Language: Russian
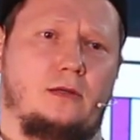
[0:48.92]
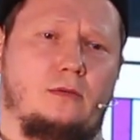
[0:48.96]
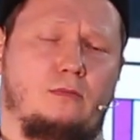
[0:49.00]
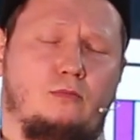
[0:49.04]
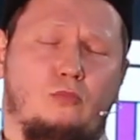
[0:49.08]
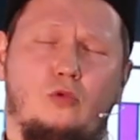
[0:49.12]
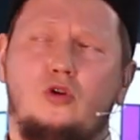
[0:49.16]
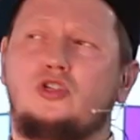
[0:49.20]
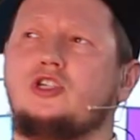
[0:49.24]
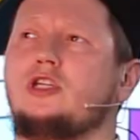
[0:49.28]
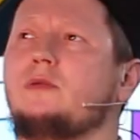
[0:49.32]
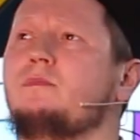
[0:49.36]

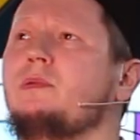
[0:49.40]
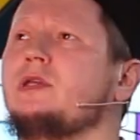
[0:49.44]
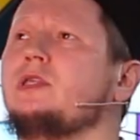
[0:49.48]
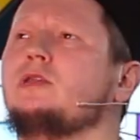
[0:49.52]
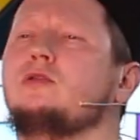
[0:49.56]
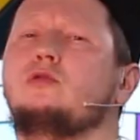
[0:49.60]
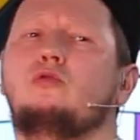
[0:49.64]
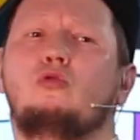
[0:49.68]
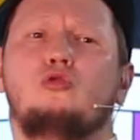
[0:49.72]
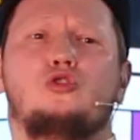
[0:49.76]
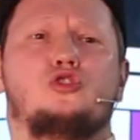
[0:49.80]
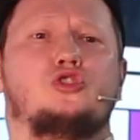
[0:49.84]
Может быть,
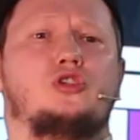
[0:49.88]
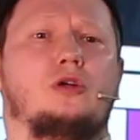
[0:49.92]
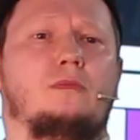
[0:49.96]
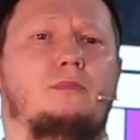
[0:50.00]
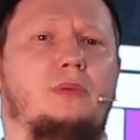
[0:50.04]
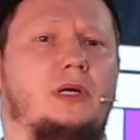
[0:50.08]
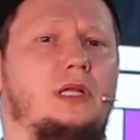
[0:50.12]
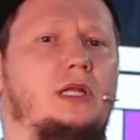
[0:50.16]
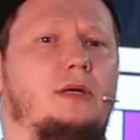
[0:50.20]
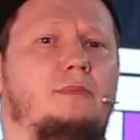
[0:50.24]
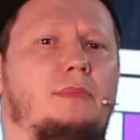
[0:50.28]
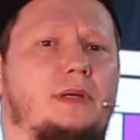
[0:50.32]
лучше
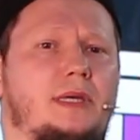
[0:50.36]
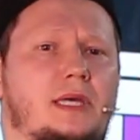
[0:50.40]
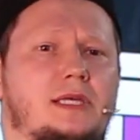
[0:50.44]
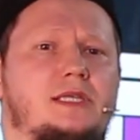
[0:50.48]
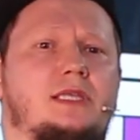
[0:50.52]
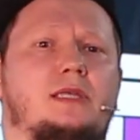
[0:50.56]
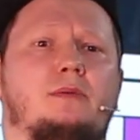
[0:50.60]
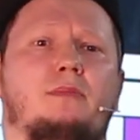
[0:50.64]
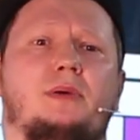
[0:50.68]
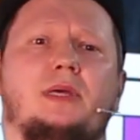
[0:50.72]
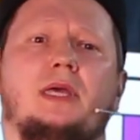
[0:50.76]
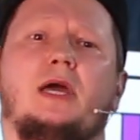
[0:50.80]
было бы,
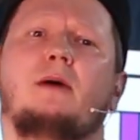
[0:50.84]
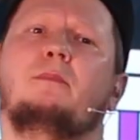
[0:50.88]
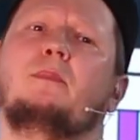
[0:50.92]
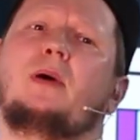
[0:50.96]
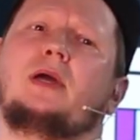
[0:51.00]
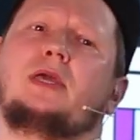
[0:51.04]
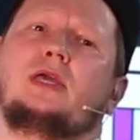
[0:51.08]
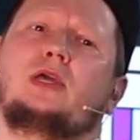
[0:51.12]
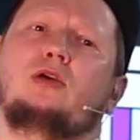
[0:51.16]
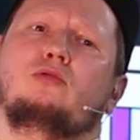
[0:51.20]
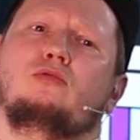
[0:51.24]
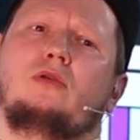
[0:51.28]
если бы я
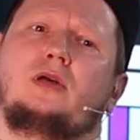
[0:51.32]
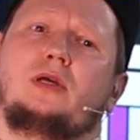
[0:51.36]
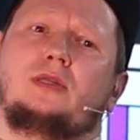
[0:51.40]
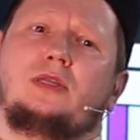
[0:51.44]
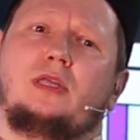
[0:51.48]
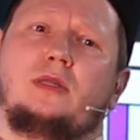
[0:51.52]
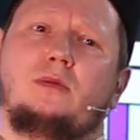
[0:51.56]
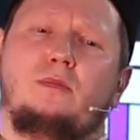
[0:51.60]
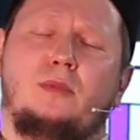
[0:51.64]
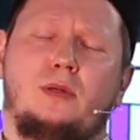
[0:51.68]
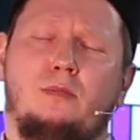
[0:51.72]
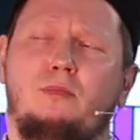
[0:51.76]
покинул
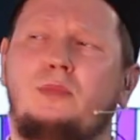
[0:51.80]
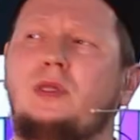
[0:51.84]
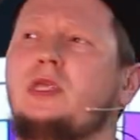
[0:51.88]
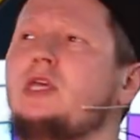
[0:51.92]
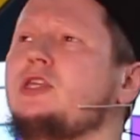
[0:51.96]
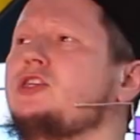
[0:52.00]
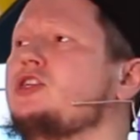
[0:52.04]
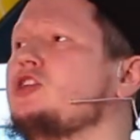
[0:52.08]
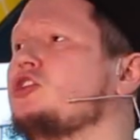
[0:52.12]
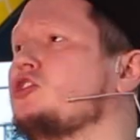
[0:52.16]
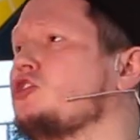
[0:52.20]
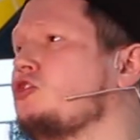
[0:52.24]
этот мир.
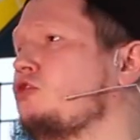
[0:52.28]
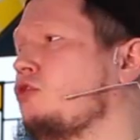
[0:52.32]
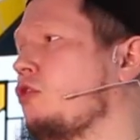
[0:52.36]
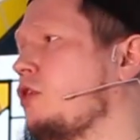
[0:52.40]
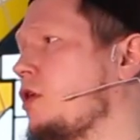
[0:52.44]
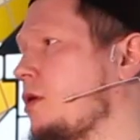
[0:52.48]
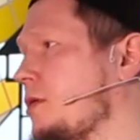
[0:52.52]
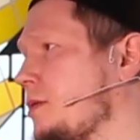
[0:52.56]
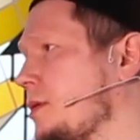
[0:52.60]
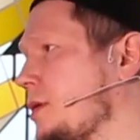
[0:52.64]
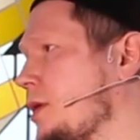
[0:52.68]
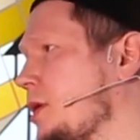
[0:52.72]
Мне
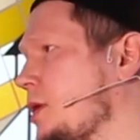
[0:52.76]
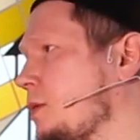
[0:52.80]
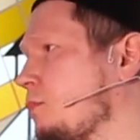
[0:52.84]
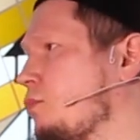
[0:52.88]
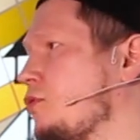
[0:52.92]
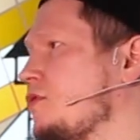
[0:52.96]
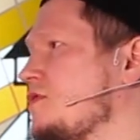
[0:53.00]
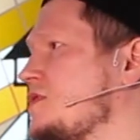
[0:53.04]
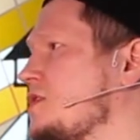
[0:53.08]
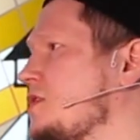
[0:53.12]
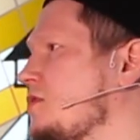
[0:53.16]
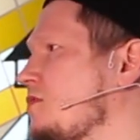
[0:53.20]
тяжело,
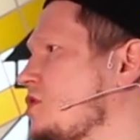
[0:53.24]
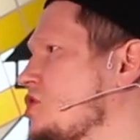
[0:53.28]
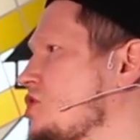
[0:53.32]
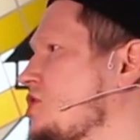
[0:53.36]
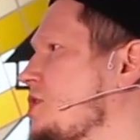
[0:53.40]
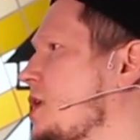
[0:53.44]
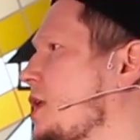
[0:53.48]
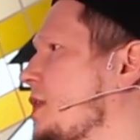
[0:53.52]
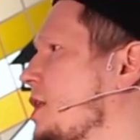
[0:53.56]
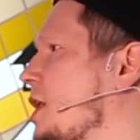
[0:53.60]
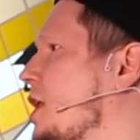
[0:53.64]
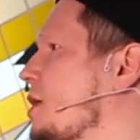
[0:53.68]
пусть
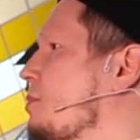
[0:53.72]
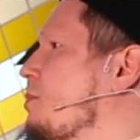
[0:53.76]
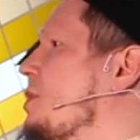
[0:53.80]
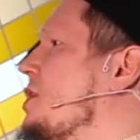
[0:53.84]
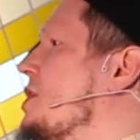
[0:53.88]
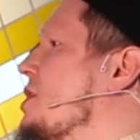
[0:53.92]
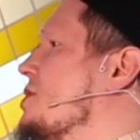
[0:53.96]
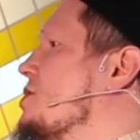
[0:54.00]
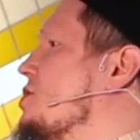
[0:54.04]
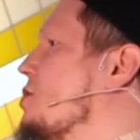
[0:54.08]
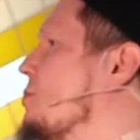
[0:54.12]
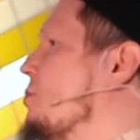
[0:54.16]
Всевышний Аллах
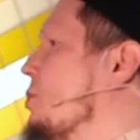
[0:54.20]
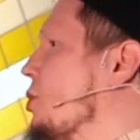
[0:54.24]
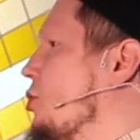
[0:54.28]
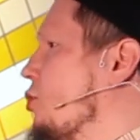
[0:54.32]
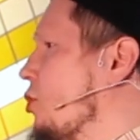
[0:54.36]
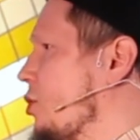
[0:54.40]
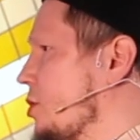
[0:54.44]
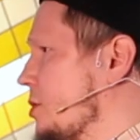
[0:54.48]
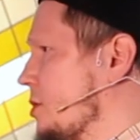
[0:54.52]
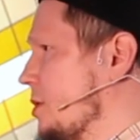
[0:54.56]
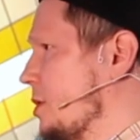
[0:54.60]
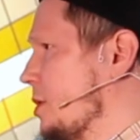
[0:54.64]
меня
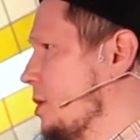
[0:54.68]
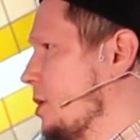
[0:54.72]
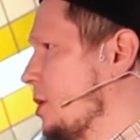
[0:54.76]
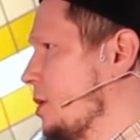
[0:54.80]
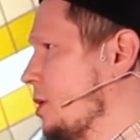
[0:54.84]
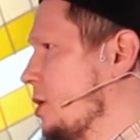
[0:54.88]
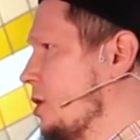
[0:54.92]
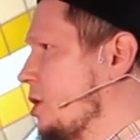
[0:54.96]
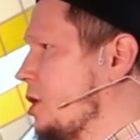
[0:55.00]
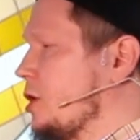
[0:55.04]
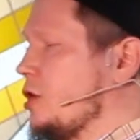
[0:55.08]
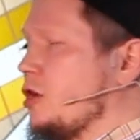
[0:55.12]
заберет.
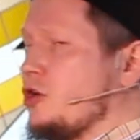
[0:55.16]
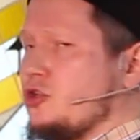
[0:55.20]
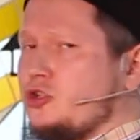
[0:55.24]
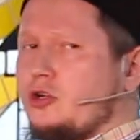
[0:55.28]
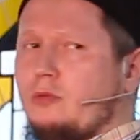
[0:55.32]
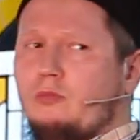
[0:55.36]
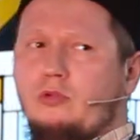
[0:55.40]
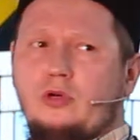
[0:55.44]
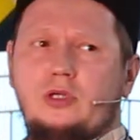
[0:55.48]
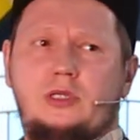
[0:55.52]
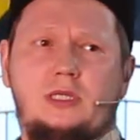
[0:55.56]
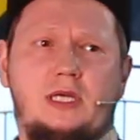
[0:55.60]
Хорошо
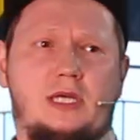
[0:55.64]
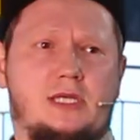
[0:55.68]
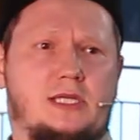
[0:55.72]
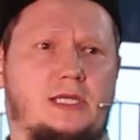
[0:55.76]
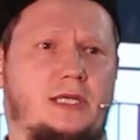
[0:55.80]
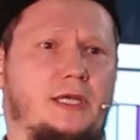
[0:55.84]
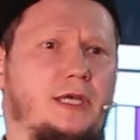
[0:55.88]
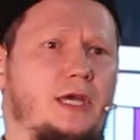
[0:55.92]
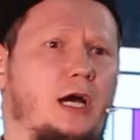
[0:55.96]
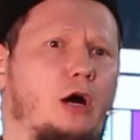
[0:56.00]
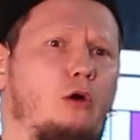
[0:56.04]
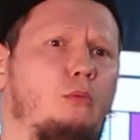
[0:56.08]
будет,
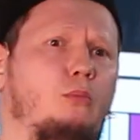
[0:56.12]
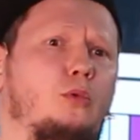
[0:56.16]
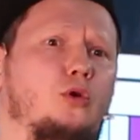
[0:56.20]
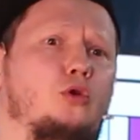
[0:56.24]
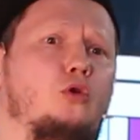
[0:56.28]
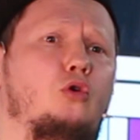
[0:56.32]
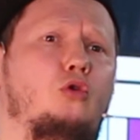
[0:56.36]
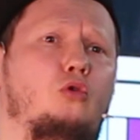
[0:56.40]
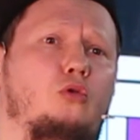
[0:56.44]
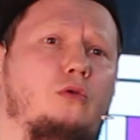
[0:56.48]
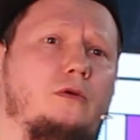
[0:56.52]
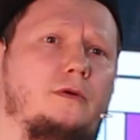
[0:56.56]
если я
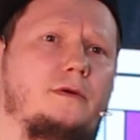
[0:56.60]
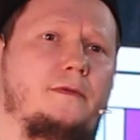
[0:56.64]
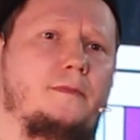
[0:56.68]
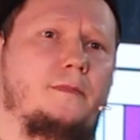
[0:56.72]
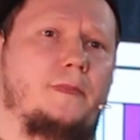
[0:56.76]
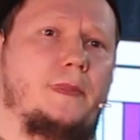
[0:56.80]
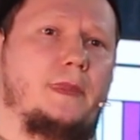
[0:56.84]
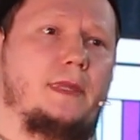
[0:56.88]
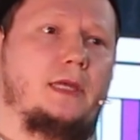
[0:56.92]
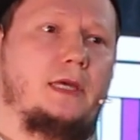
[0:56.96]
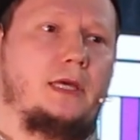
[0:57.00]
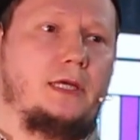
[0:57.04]
умру,
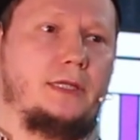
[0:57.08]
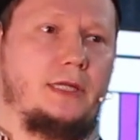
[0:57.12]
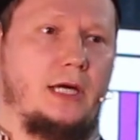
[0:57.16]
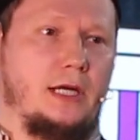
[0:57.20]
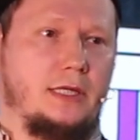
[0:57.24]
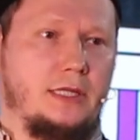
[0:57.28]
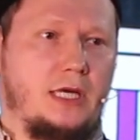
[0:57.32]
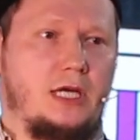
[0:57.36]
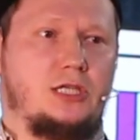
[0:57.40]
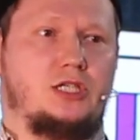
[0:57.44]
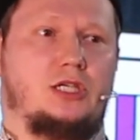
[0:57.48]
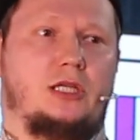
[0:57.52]

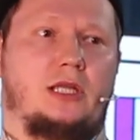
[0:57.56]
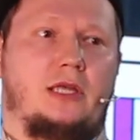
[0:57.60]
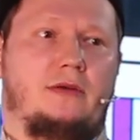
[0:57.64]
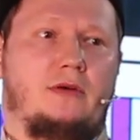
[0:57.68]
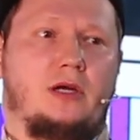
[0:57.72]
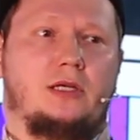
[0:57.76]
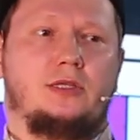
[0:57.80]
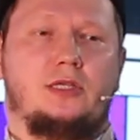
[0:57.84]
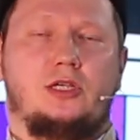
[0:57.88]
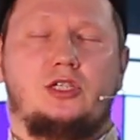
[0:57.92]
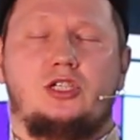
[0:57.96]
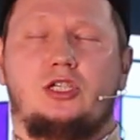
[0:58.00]
иногда
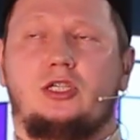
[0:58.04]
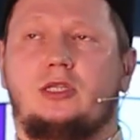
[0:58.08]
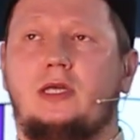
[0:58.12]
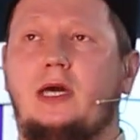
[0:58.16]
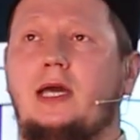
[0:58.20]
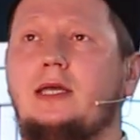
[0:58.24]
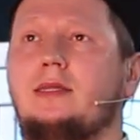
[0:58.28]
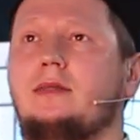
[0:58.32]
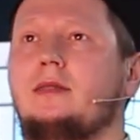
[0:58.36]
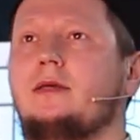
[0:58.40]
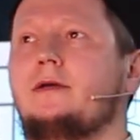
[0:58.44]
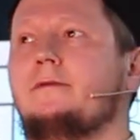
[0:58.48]
человек
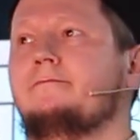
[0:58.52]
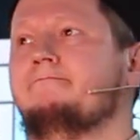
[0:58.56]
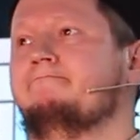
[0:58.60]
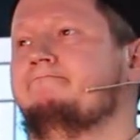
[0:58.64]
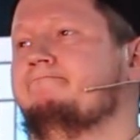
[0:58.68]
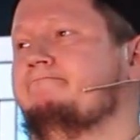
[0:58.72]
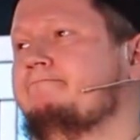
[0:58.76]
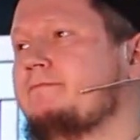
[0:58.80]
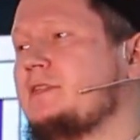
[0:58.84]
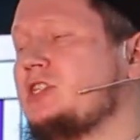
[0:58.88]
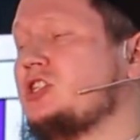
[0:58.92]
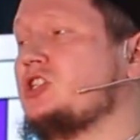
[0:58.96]
начинает
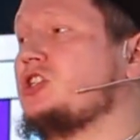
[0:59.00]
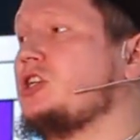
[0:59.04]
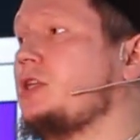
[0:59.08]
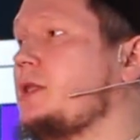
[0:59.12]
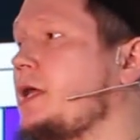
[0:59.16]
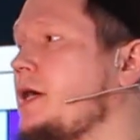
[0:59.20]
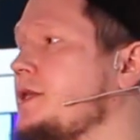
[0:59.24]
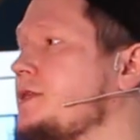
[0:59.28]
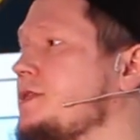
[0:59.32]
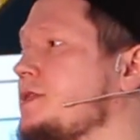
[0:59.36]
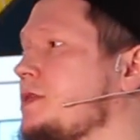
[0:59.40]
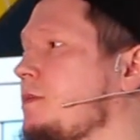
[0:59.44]

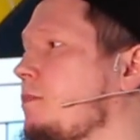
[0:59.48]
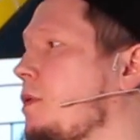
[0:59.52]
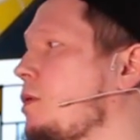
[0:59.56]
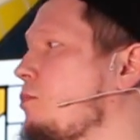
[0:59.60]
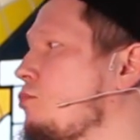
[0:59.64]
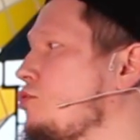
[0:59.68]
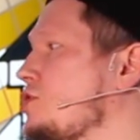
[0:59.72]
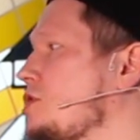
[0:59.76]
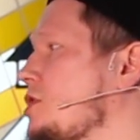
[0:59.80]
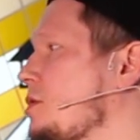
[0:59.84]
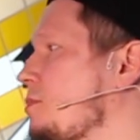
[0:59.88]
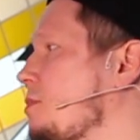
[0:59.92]
желать
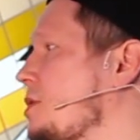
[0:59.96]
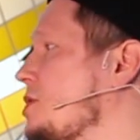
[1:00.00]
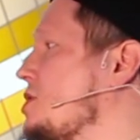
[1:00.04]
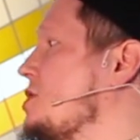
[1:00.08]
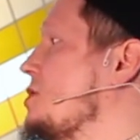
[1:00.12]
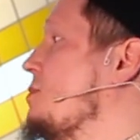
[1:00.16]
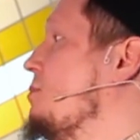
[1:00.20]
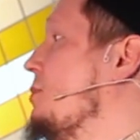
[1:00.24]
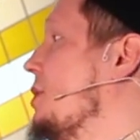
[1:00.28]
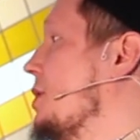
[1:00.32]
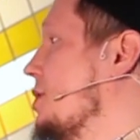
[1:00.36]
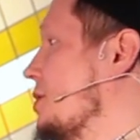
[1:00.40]
самому себе
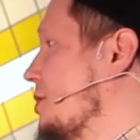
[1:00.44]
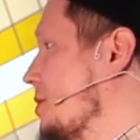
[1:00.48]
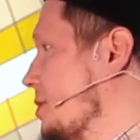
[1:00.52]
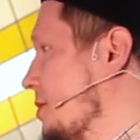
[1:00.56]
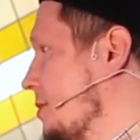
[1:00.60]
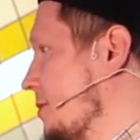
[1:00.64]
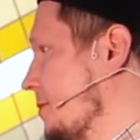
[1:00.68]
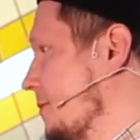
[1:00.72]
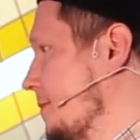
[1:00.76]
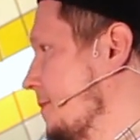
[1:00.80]
смерти.